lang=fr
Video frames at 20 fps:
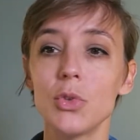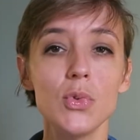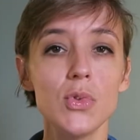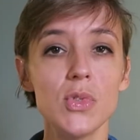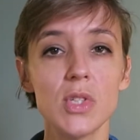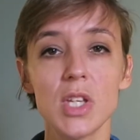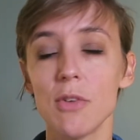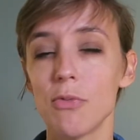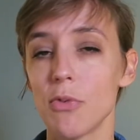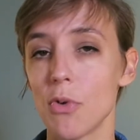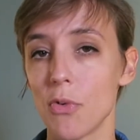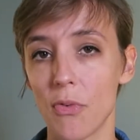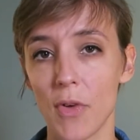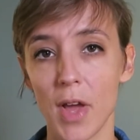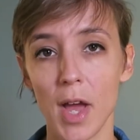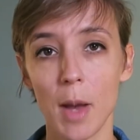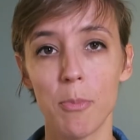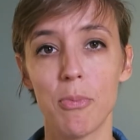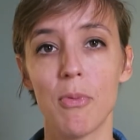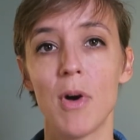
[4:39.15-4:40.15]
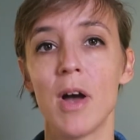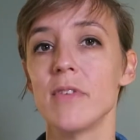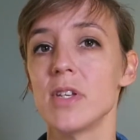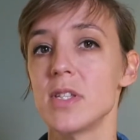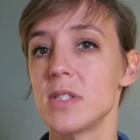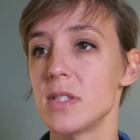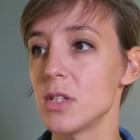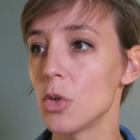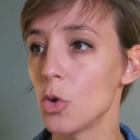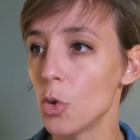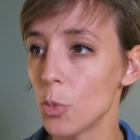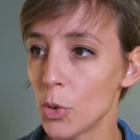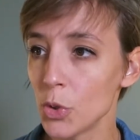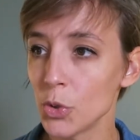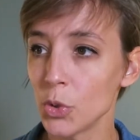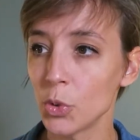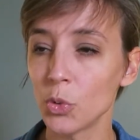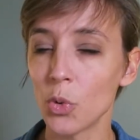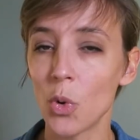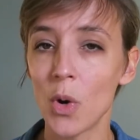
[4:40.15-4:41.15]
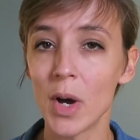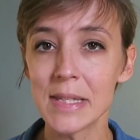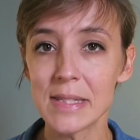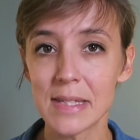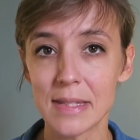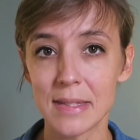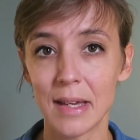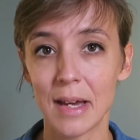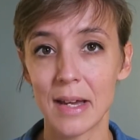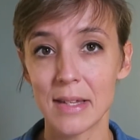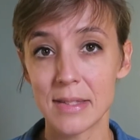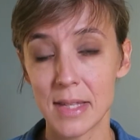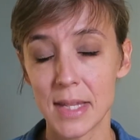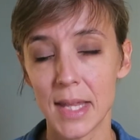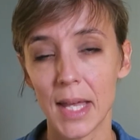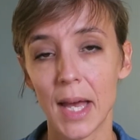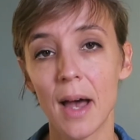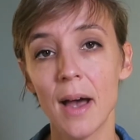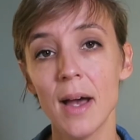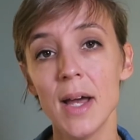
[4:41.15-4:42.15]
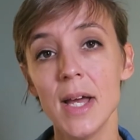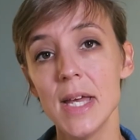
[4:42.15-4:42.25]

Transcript: tout ce qu'il faut faire pour investir au bon endroit, etc., etc.